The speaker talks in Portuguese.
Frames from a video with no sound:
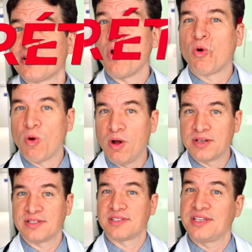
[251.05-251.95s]

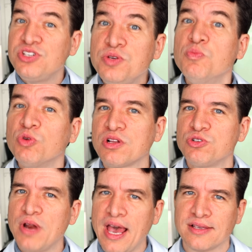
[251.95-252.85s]
alcoólicas que estimulam a
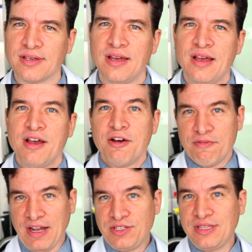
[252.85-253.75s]
diurese
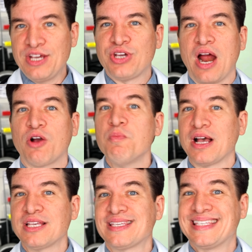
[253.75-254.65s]
vai te deixar com
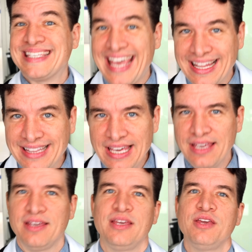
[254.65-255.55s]
mais sede
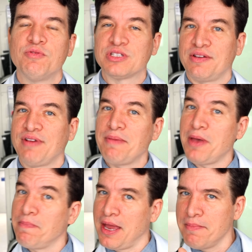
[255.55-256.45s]
e você vai beber